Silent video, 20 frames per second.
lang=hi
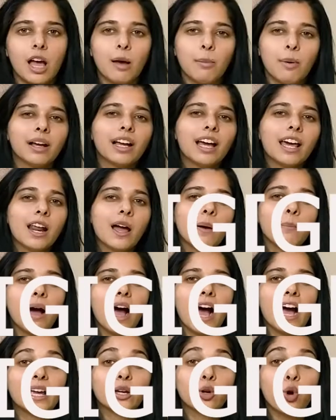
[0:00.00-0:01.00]
अब अगर हम
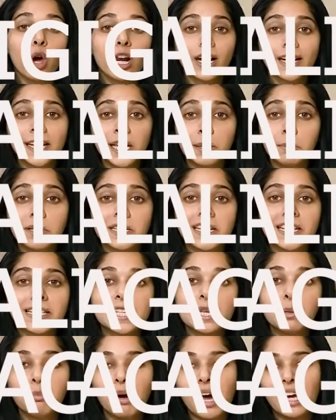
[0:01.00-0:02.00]
हाई क्वालिटी इमेजेस
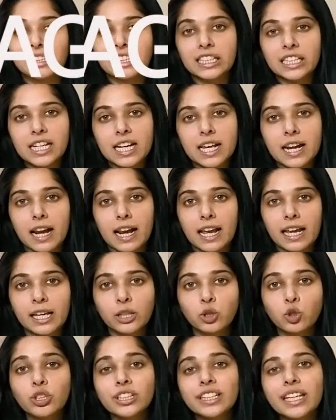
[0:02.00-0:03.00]
की बात ही कर रहे
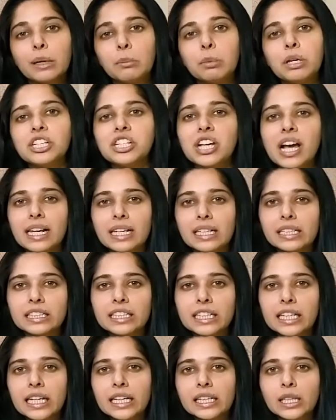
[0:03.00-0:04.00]
हैं तो ये भी जान
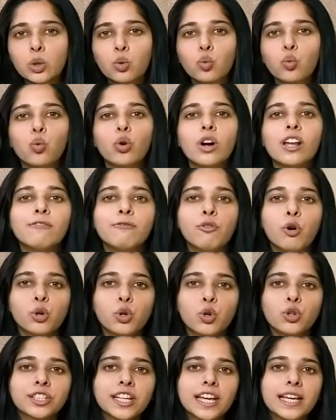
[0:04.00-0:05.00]
लेते हैं कि गूगल
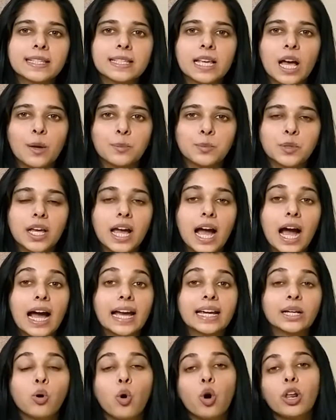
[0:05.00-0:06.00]
फोटोज़ के हिसाब से
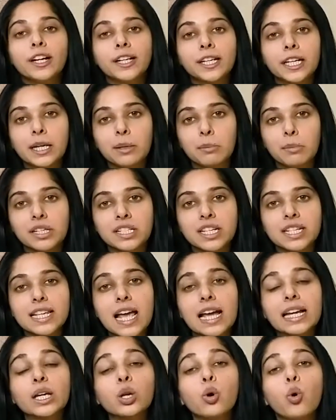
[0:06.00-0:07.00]
हाई क्वालिटी इमेजेस
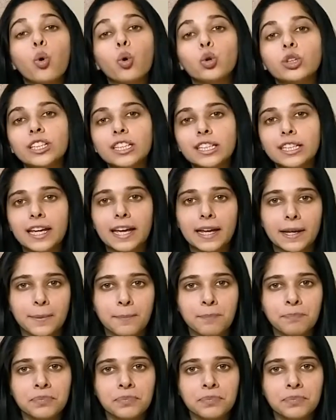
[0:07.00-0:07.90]
आखिर होती क्या है